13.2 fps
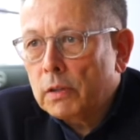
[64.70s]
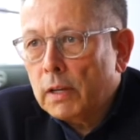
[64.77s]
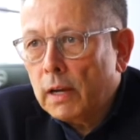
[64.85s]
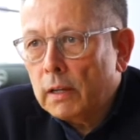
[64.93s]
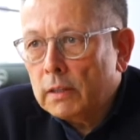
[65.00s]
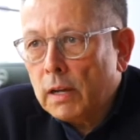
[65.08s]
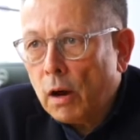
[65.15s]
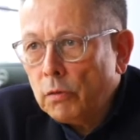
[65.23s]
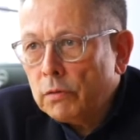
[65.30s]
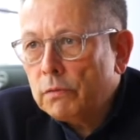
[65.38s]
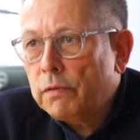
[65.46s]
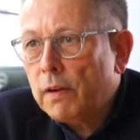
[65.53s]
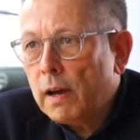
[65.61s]
der
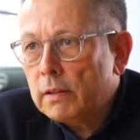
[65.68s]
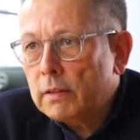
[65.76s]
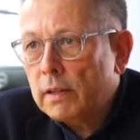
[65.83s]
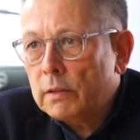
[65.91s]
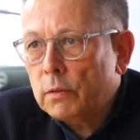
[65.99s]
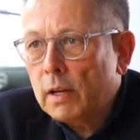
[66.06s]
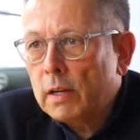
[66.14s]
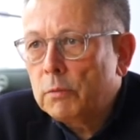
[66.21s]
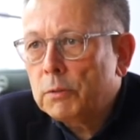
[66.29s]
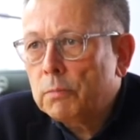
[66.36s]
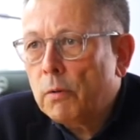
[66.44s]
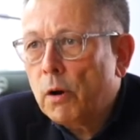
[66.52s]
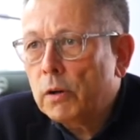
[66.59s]
tausendfache sexuelle
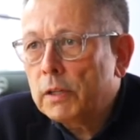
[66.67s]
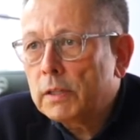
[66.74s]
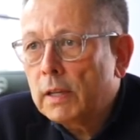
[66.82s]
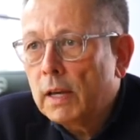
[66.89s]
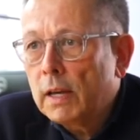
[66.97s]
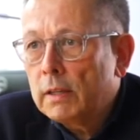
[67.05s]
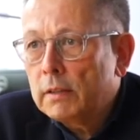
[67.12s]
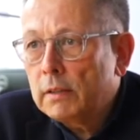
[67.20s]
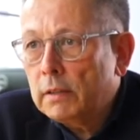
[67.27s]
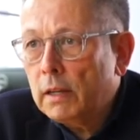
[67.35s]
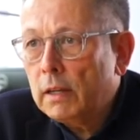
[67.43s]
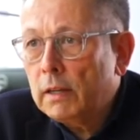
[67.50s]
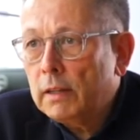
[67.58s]
Missbrauch ist
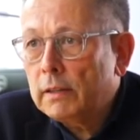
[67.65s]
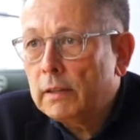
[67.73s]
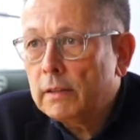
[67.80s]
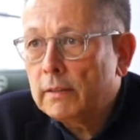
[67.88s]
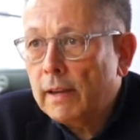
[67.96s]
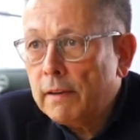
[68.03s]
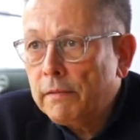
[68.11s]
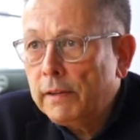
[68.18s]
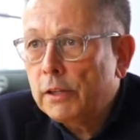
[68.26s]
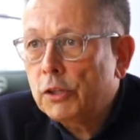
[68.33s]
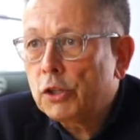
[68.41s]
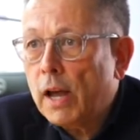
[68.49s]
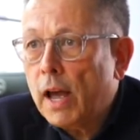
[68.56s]
sicherlich sehr viel
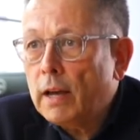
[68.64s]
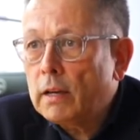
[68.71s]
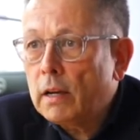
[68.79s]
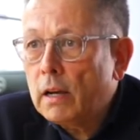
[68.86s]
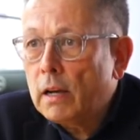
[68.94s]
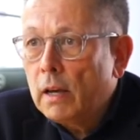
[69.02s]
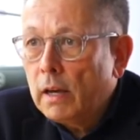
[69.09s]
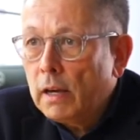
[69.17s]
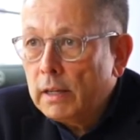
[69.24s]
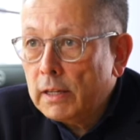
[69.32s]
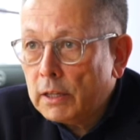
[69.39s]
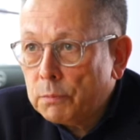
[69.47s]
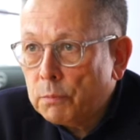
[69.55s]
stärker in
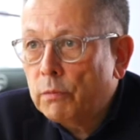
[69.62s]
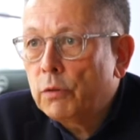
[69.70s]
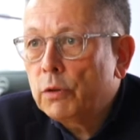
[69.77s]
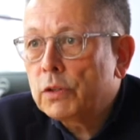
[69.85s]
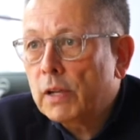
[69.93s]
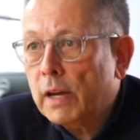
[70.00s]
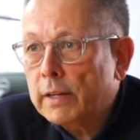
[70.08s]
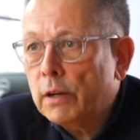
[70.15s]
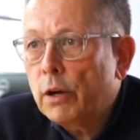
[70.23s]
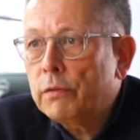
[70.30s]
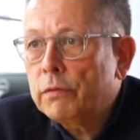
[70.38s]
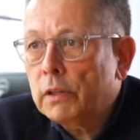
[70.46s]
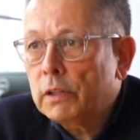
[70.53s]
das Bewusstsein der
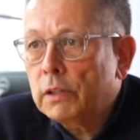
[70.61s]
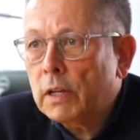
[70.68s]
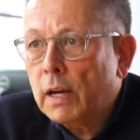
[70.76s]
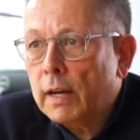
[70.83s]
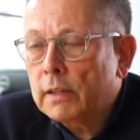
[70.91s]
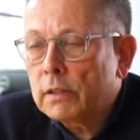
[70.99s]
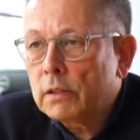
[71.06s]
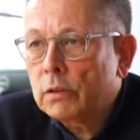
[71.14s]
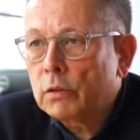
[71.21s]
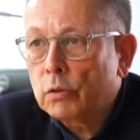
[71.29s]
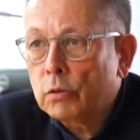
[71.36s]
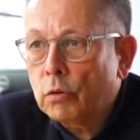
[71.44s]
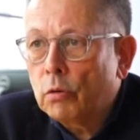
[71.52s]
Öffentlichkeit
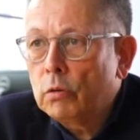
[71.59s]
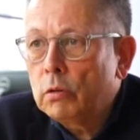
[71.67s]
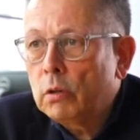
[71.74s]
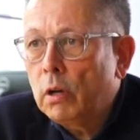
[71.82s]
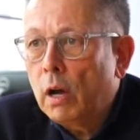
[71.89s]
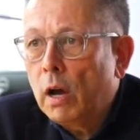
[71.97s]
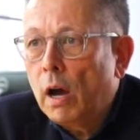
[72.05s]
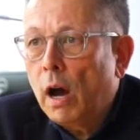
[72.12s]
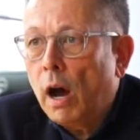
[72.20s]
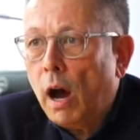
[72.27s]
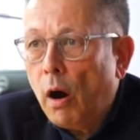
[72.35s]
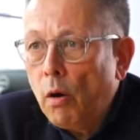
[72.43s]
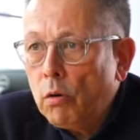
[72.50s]
gedrungen,
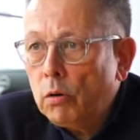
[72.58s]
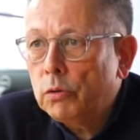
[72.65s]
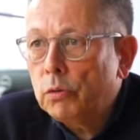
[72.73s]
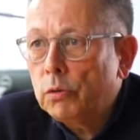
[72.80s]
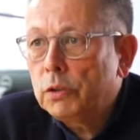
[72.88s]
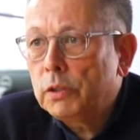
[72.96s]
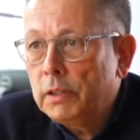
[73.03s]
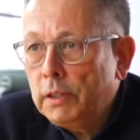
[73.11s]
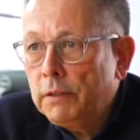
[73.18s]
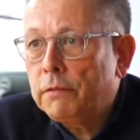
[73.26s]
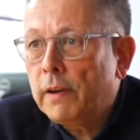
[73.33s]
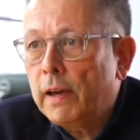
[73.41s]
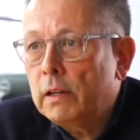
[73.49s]
auch durch die
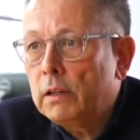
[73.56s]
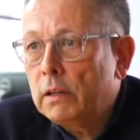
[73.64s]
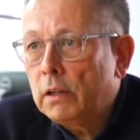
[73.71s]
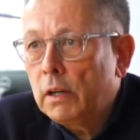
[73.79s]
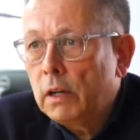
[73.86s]
Fälle,